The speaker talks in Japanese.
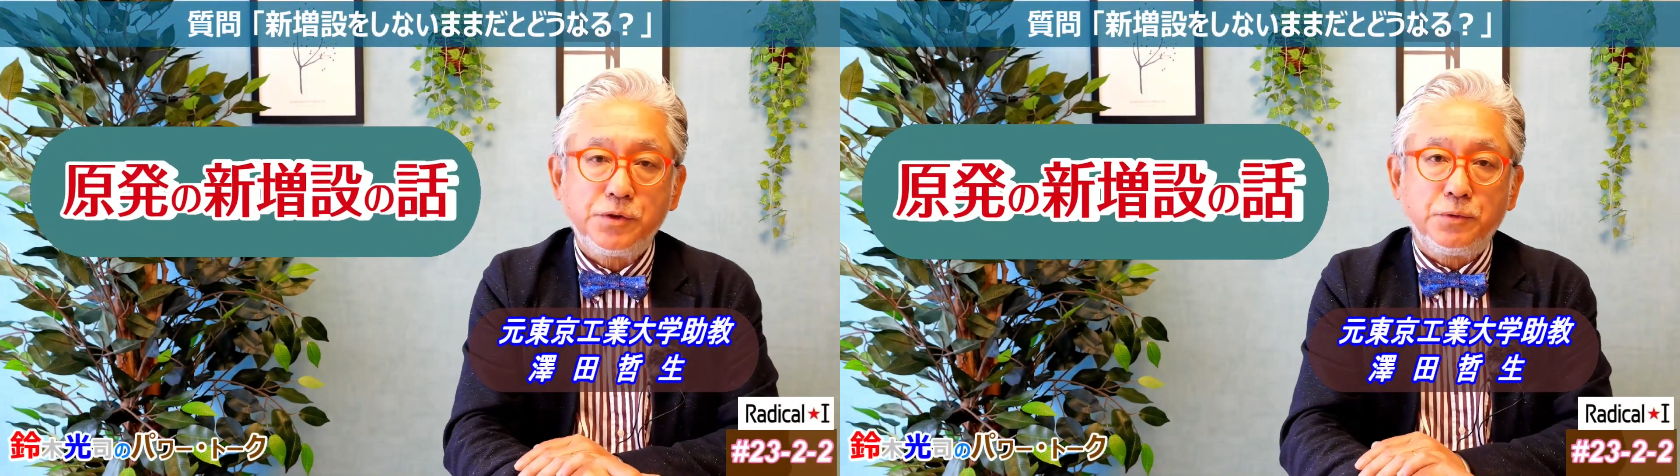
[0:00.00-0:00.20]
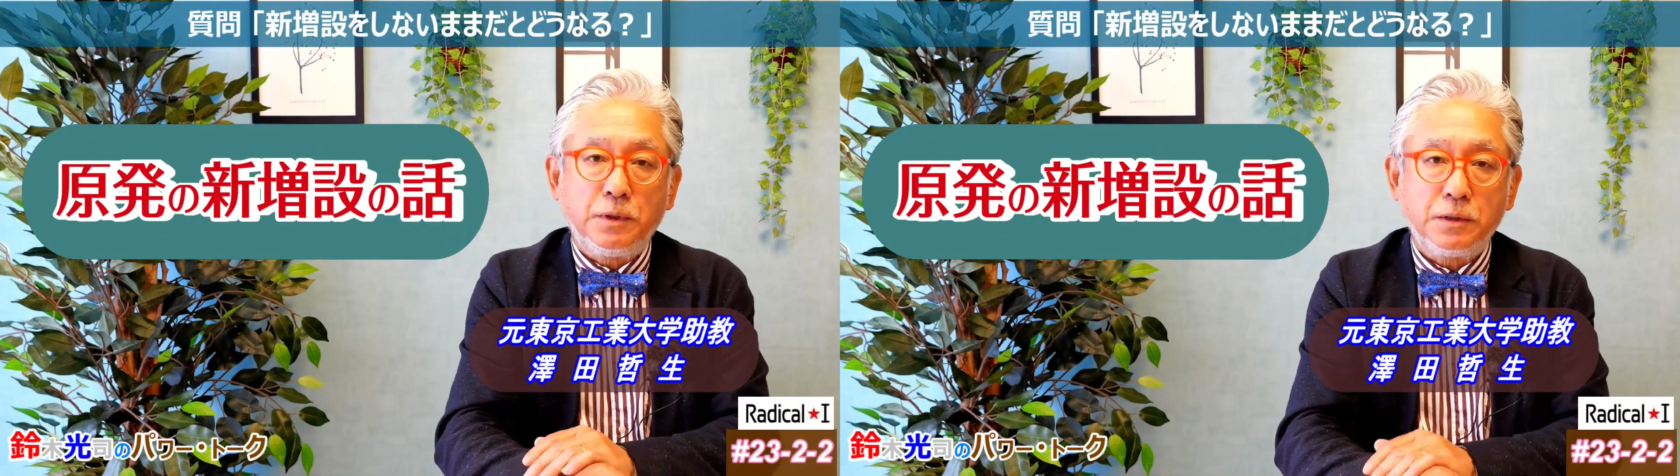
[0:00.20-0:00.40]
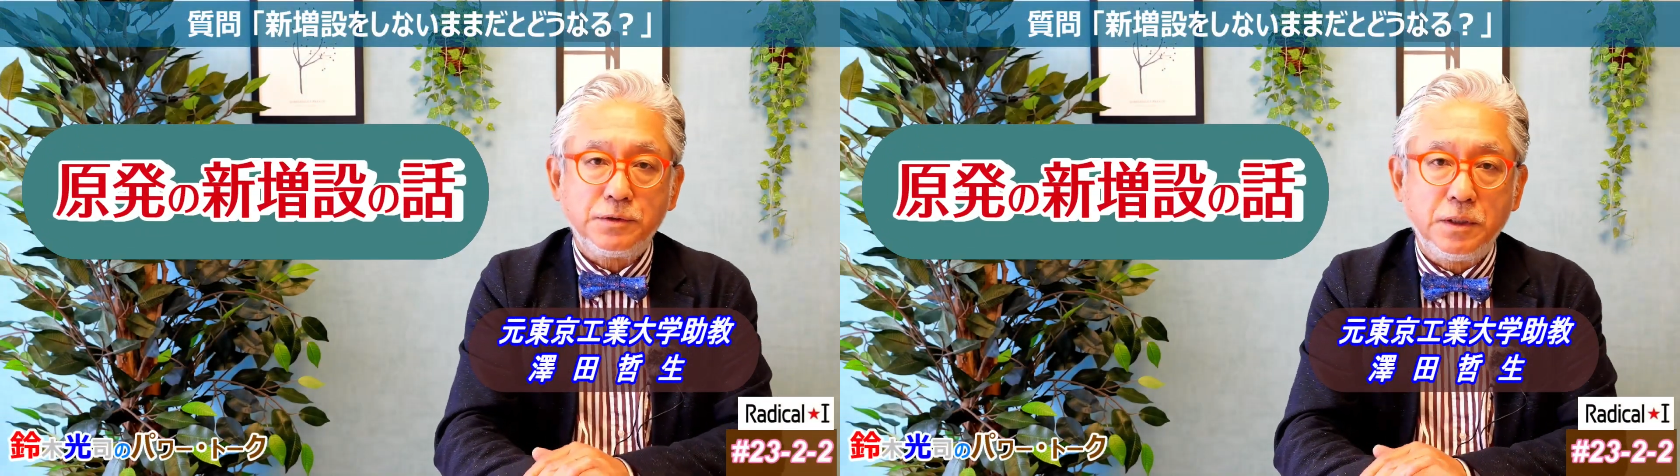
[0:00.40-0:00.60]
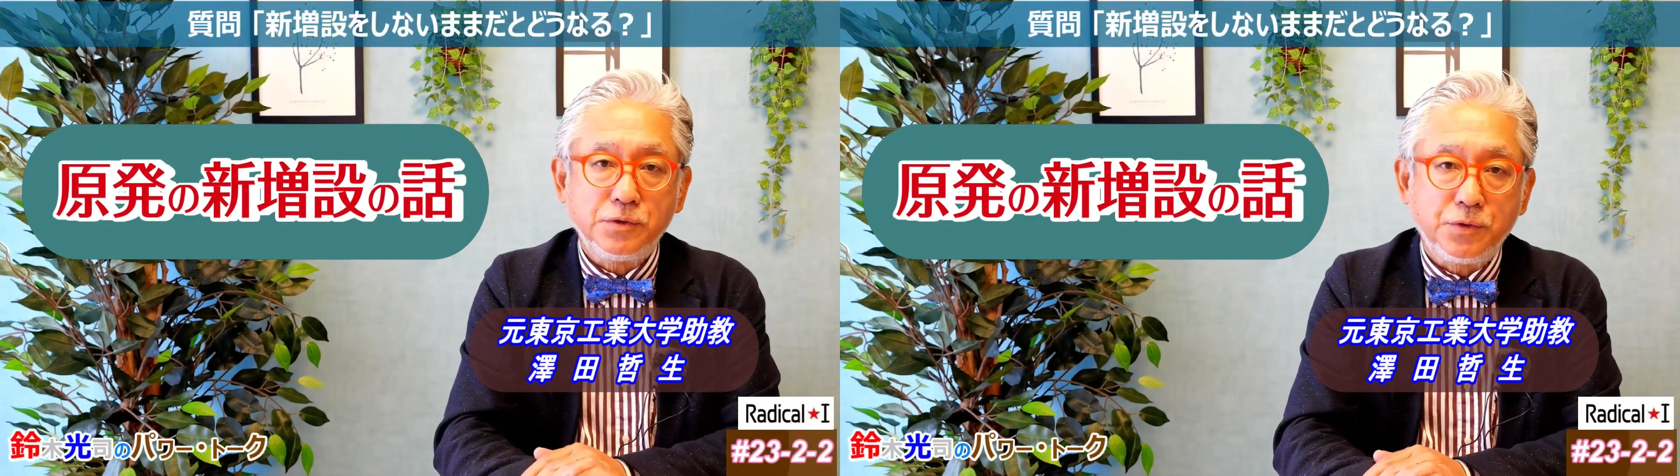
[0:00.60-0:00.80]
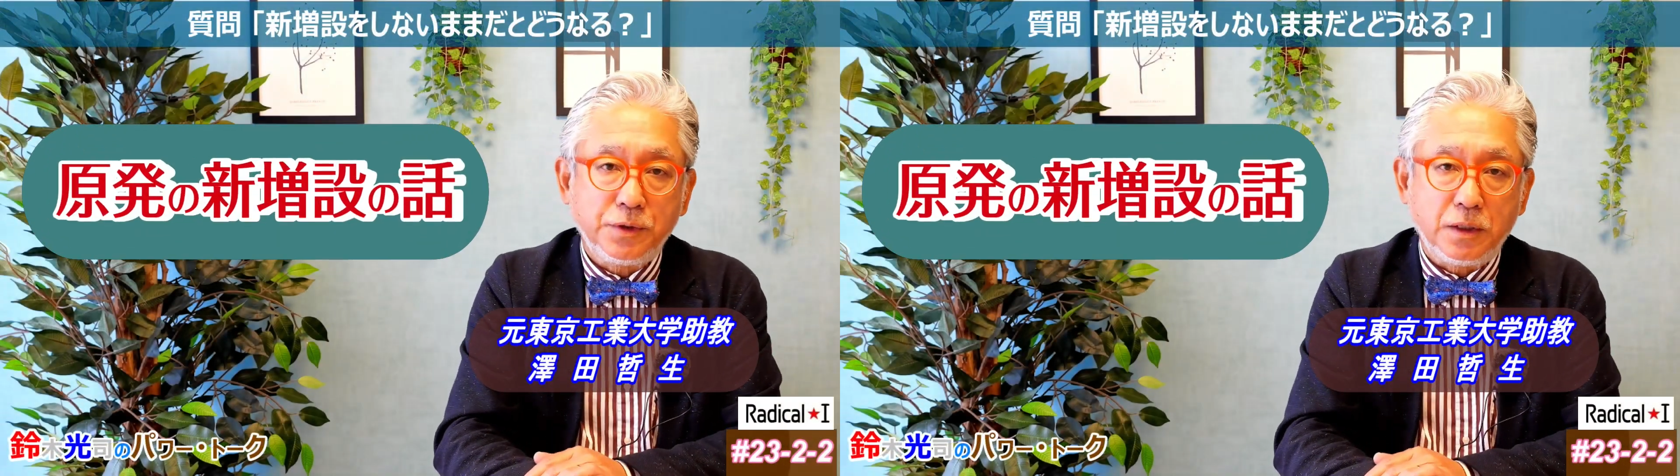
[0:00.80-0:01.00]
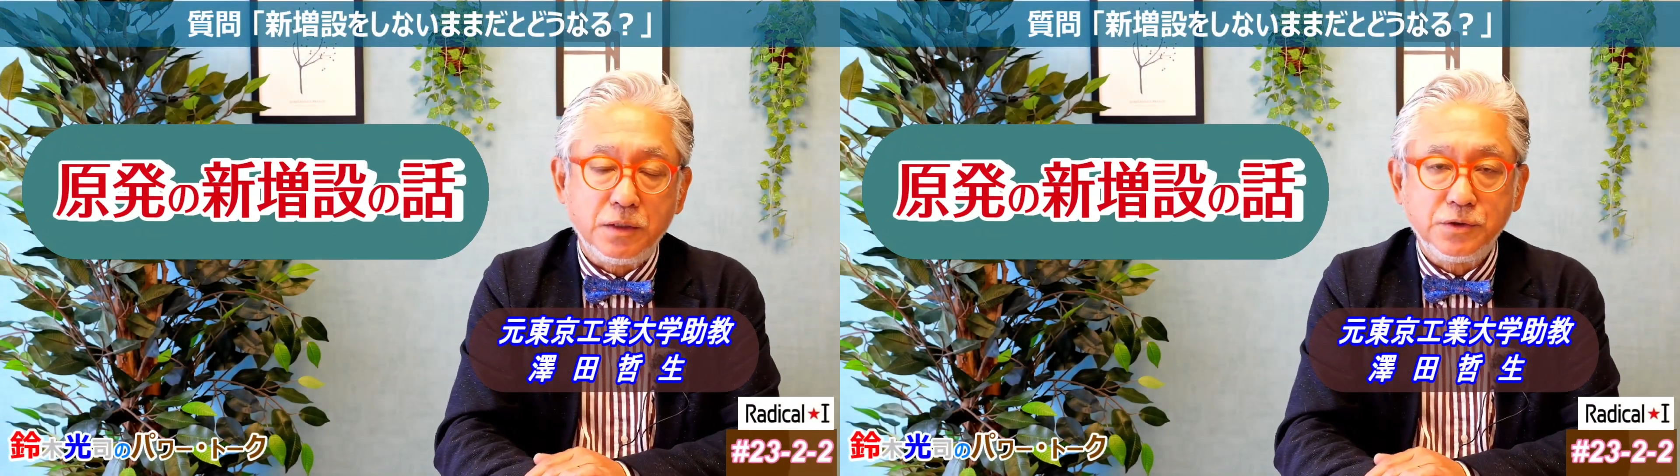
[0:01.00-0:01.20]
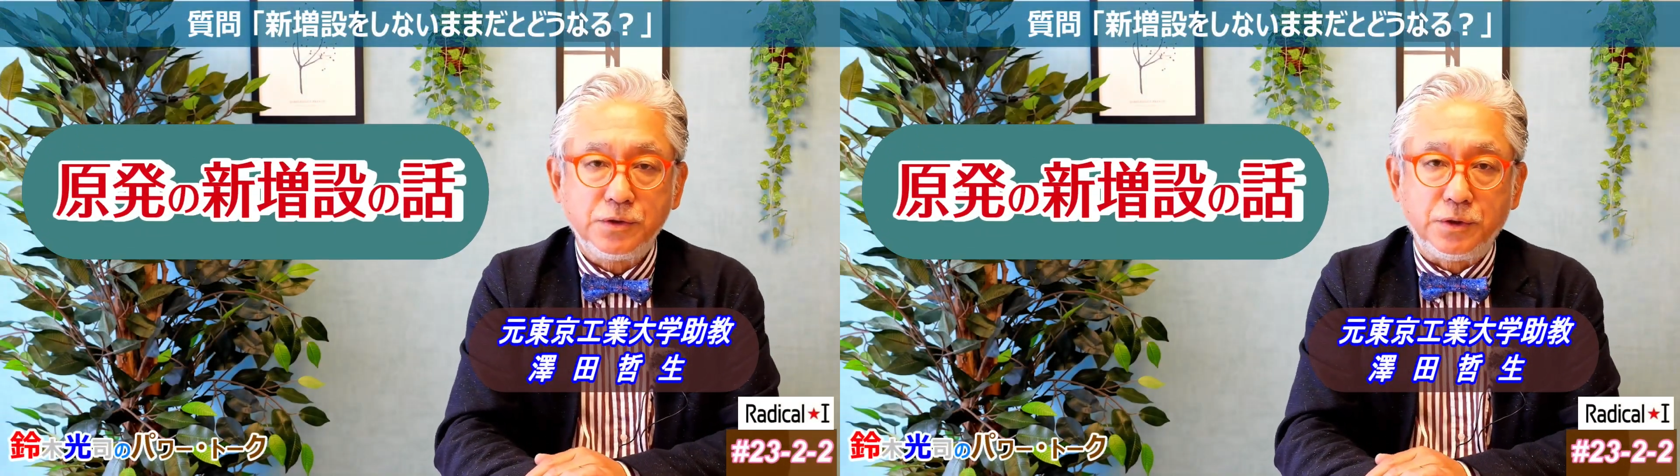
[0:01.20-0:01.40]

力発電所に関し